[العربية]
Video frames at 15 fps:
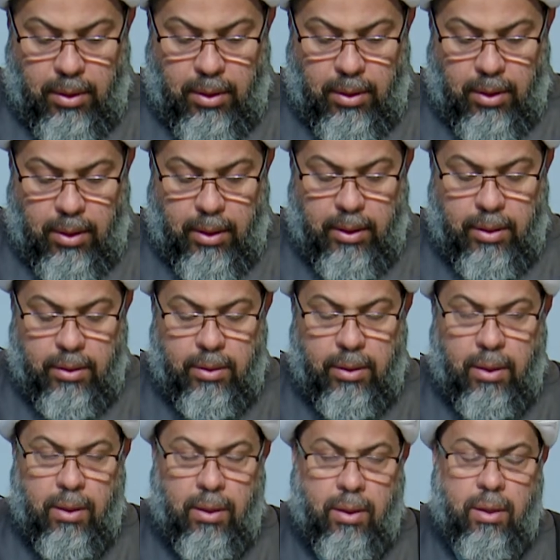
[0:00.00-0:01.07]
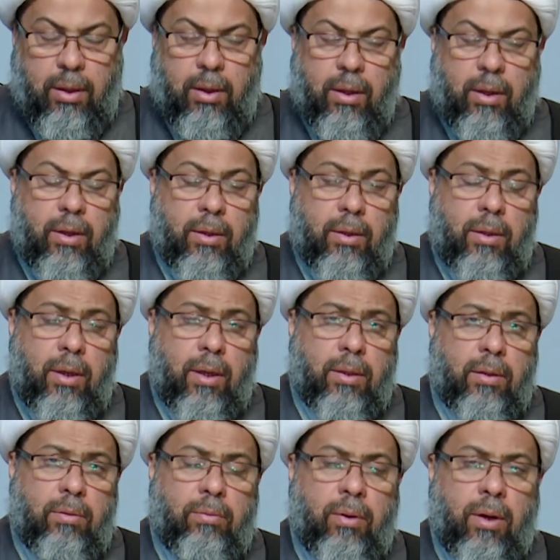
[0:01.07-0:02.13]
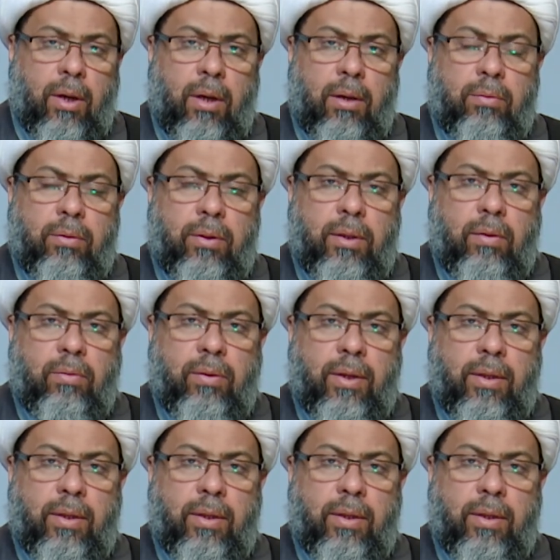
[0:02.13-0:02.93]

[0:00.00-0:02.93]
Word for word: غير دا غير لا تنفعان في دفع